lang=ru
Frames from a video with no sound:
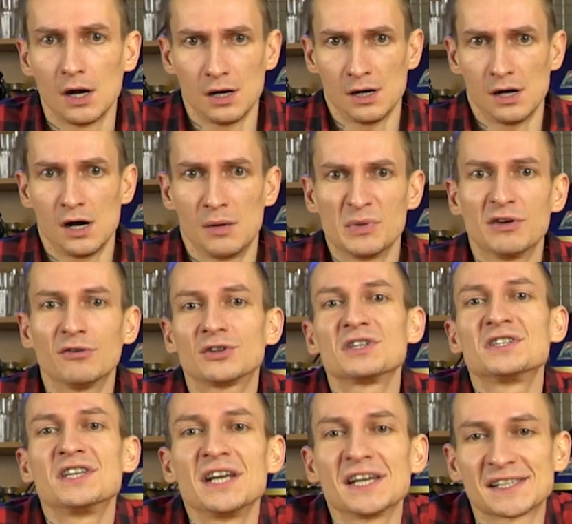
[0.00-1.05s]
А, мне вот
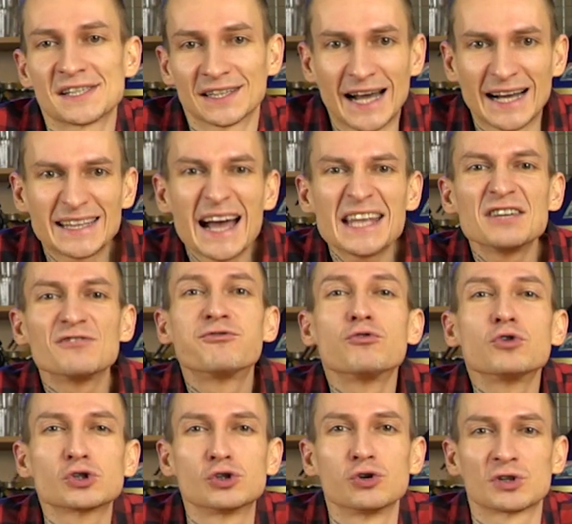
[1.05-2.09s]
интересно, когда они
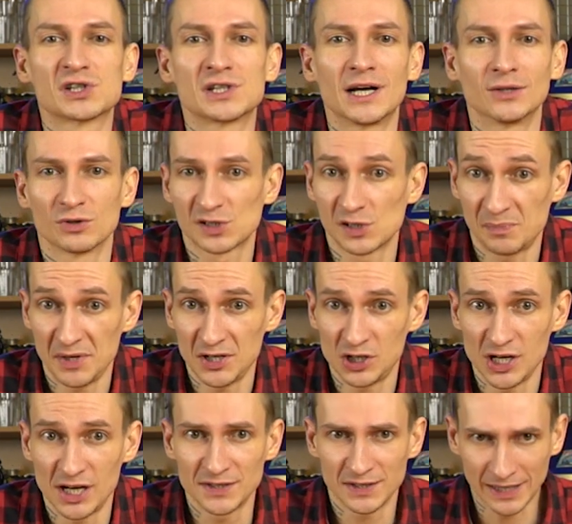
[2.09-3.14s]
воздух станут
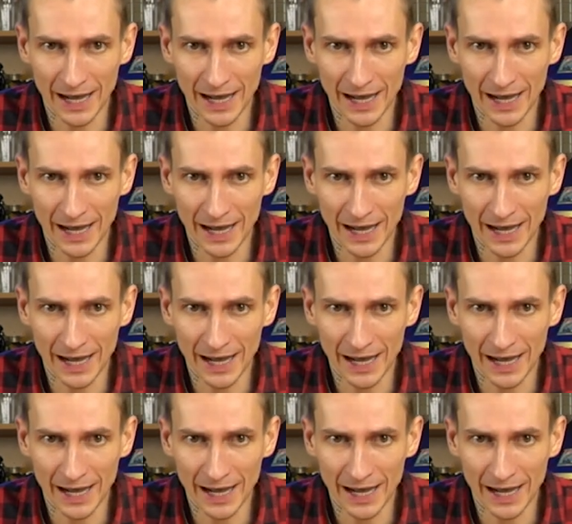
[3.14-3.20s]
запрещать?